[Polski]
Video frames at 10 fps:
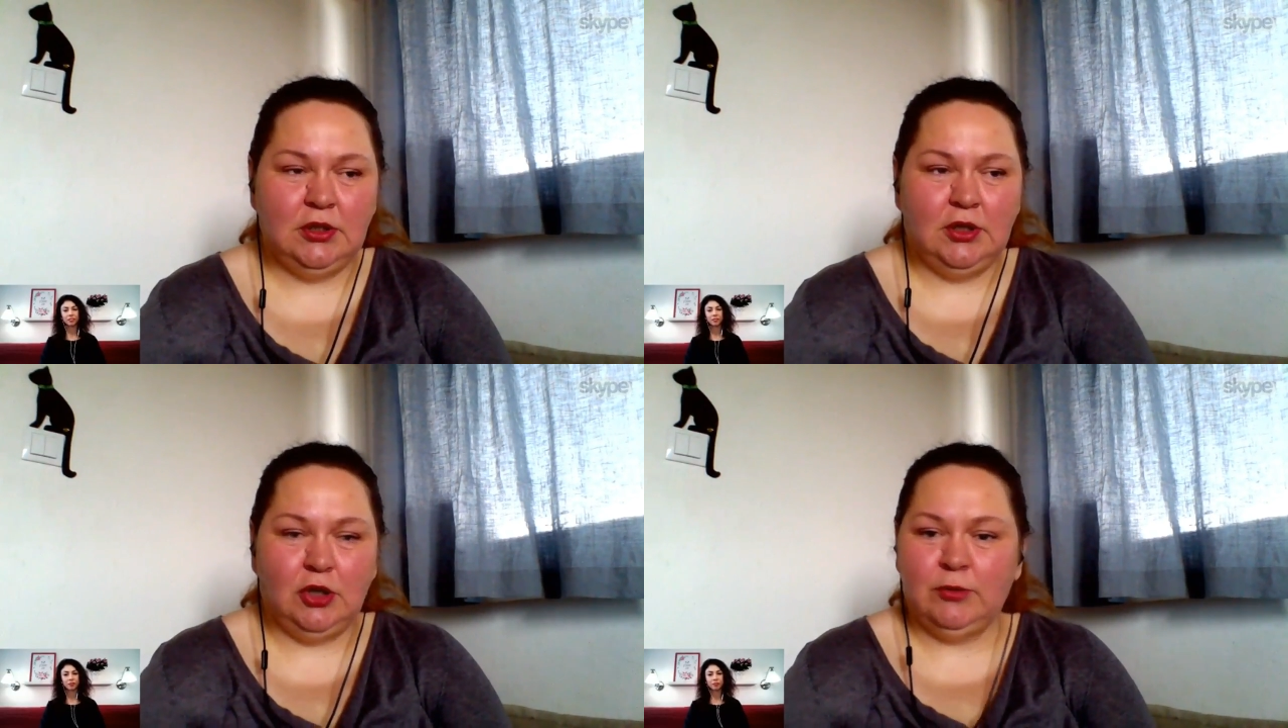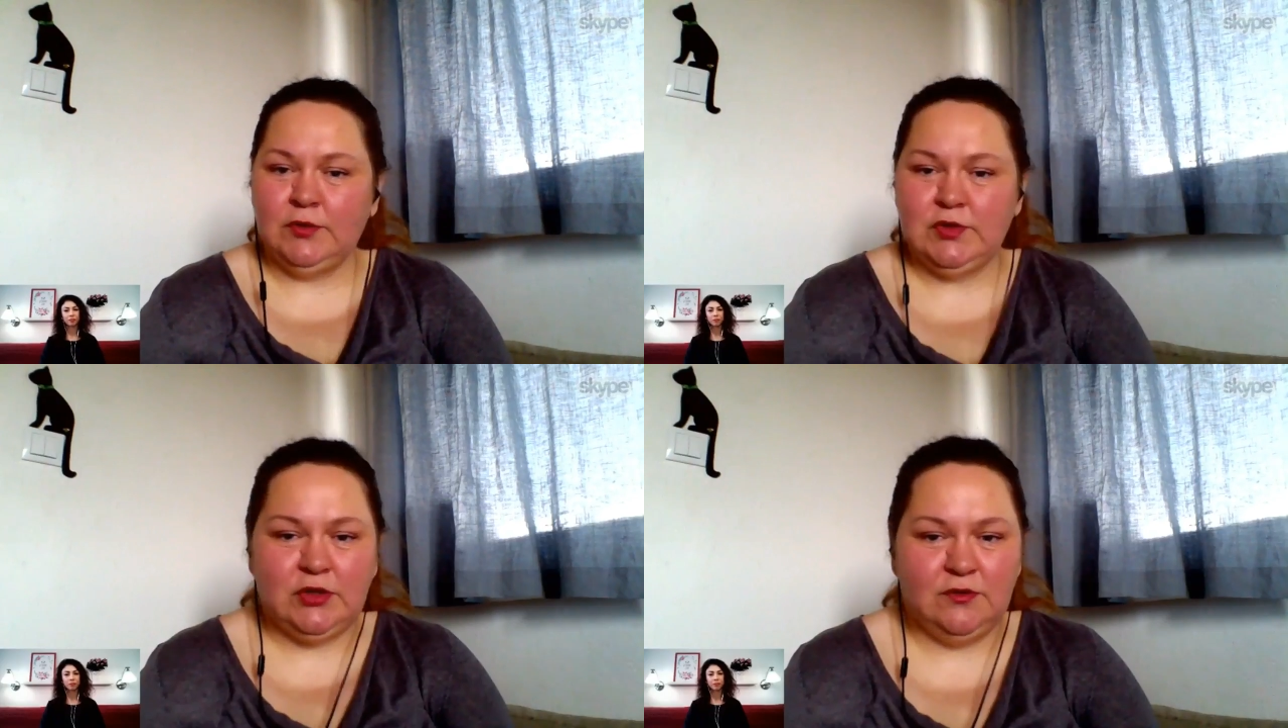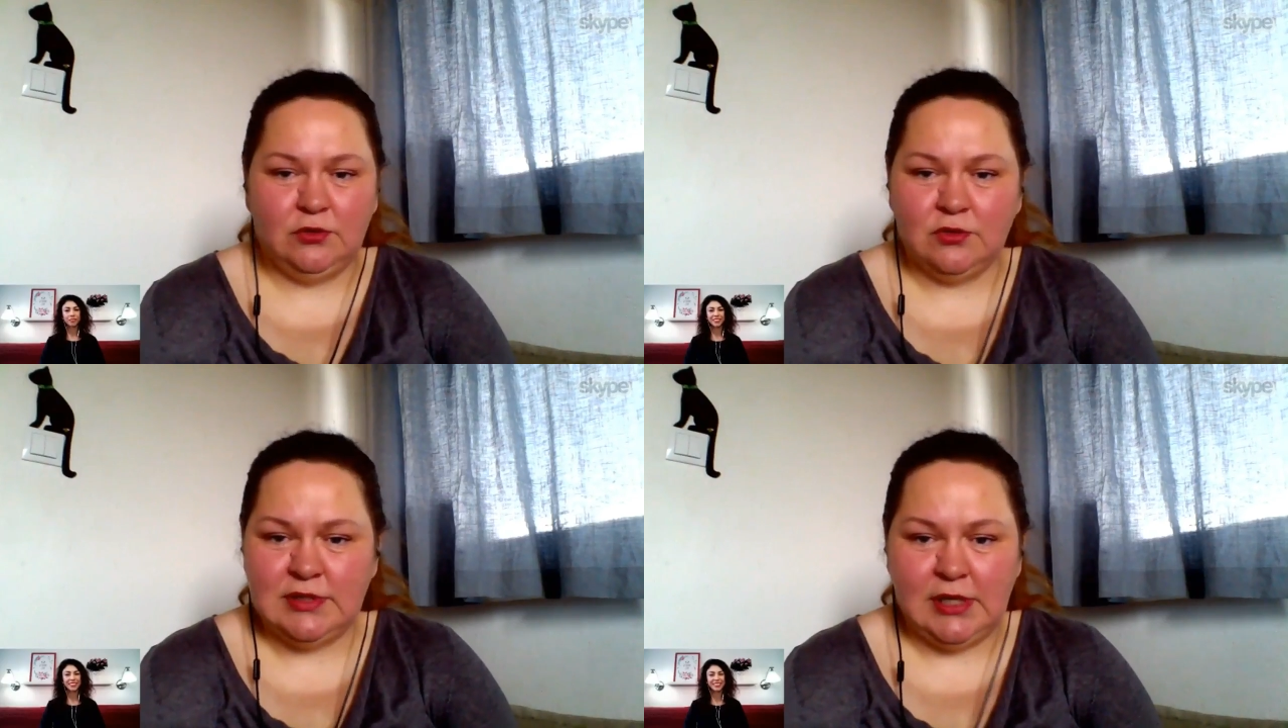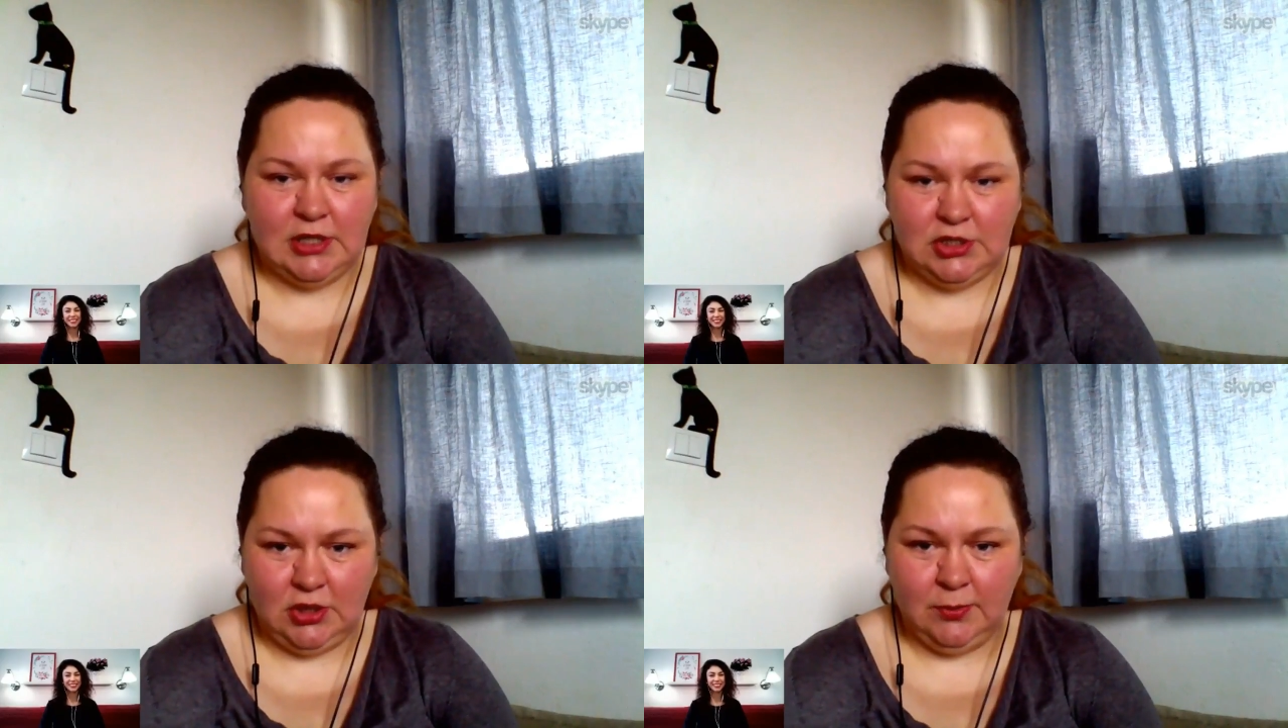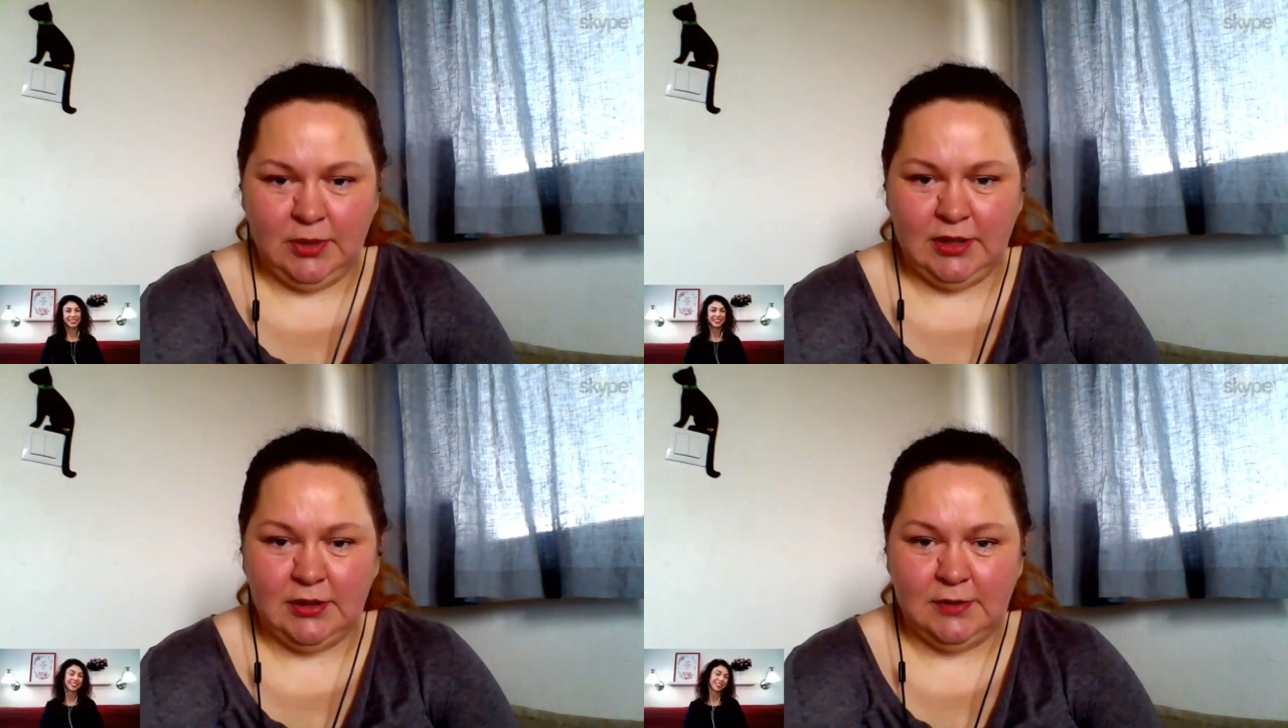obowiązkowy kurs dla każdej
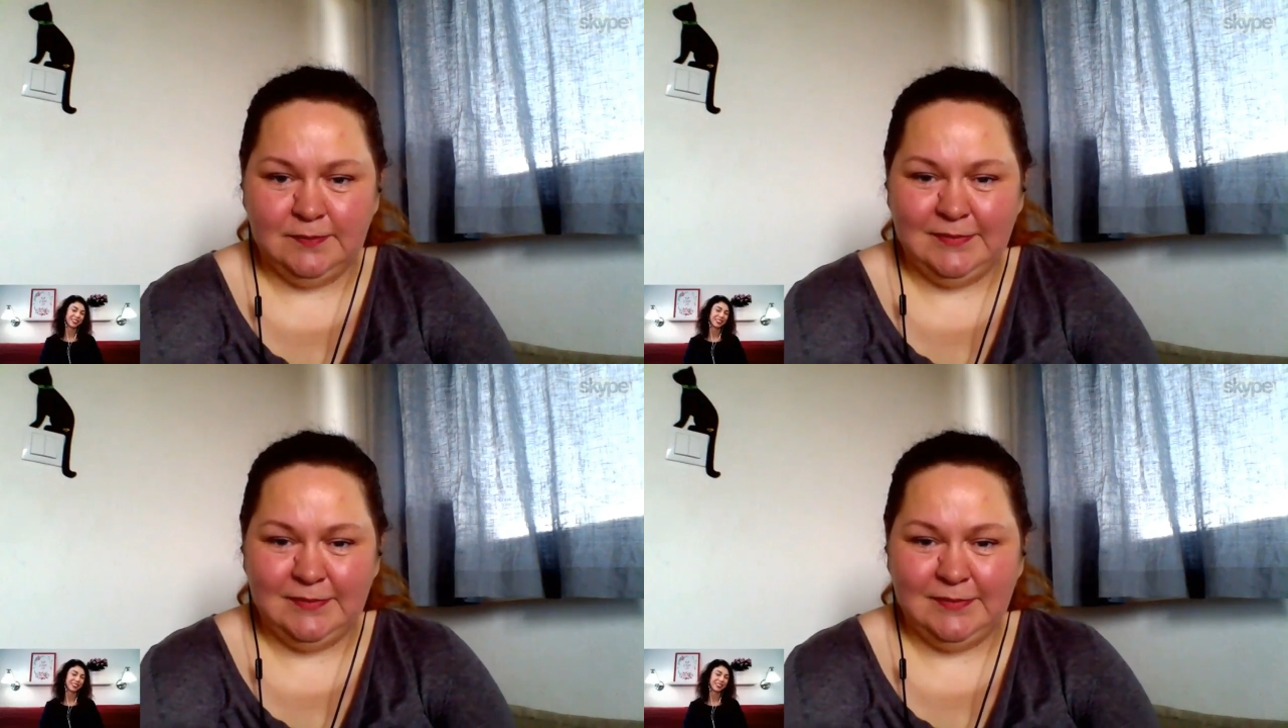kobiety.